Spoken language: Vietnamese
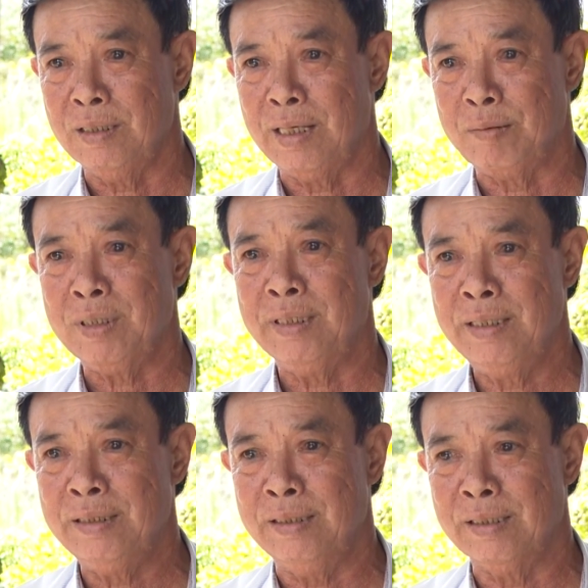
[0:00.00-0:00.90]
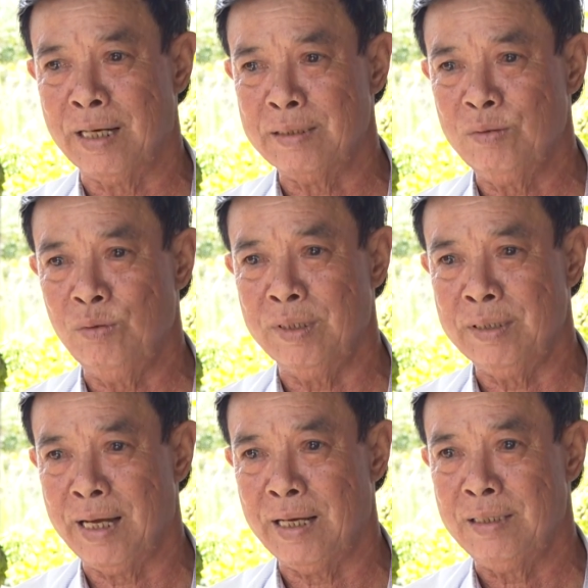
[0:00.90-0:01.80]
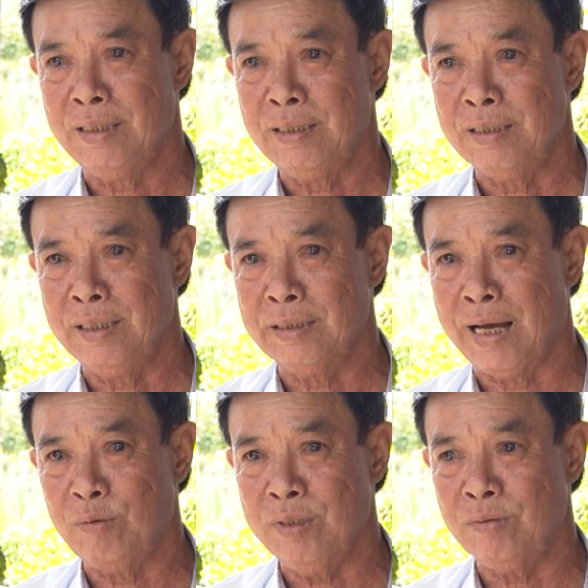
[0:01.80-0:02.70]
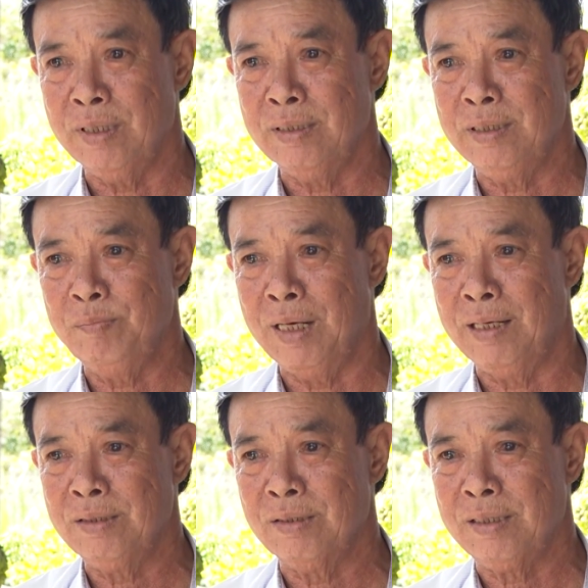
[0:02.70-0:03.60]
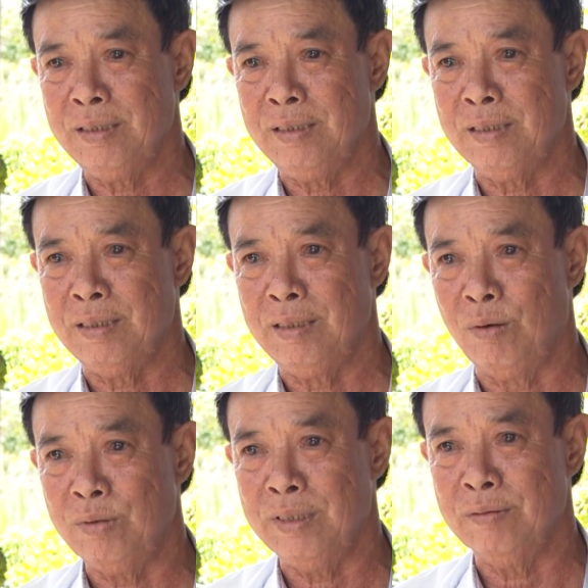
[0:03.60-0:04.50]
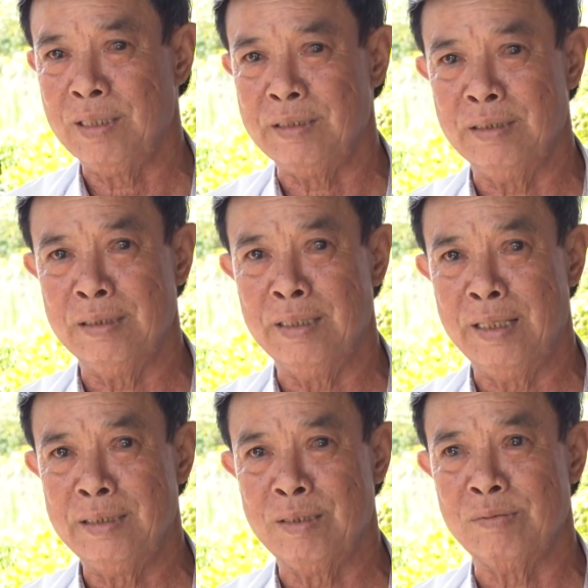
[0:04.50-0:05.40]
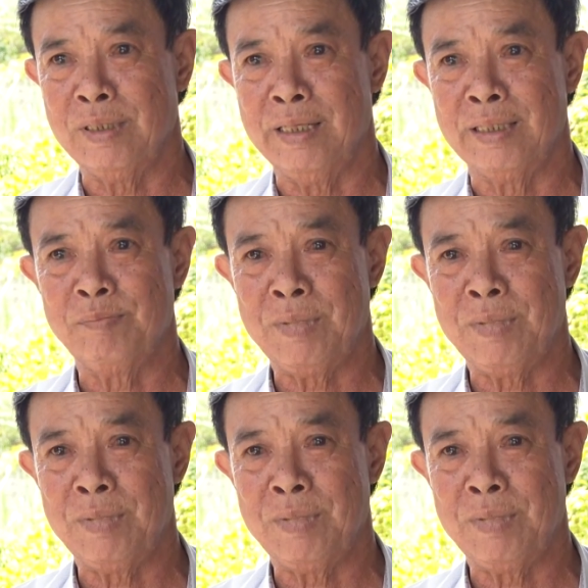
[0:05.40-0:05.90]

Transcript: làm kinh tế sinh vật cảnh của huyện nhà để tạo điều kiện giúp đỡ cho cái hội viên phát triển kinh tế trong thời gian sắp